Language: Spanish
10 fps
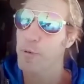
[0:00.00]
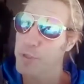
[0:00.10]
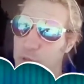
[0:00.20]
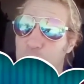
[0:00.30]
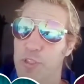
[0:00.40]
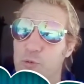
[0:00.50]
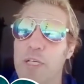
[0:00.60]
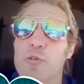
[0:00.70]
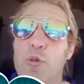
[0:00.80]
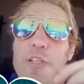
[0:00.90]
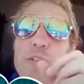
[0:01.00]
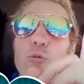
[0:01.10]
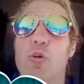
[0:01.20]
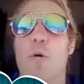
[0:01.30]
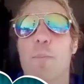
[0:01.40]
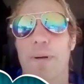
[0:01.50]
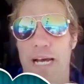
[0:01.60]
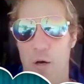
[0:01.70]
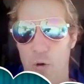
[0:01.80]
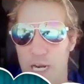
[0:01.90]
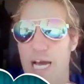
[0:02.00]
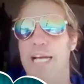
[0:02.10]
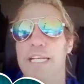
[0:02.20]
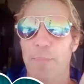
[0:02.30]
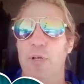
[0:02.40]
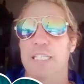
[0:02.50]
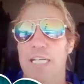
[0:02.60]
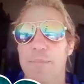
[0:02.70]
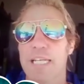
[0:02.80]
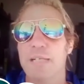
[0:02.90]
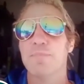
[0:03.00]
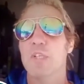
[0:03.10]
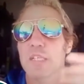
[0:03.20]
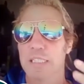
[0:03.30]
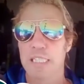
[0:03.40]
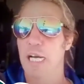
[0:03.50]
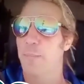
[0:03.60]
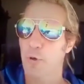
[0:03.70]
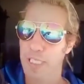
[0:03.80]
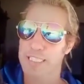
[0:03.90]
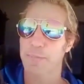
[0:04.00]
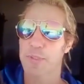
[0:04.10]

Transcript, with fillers: 10% de descuento en tu compra online. Apoyas a mí y apoyas a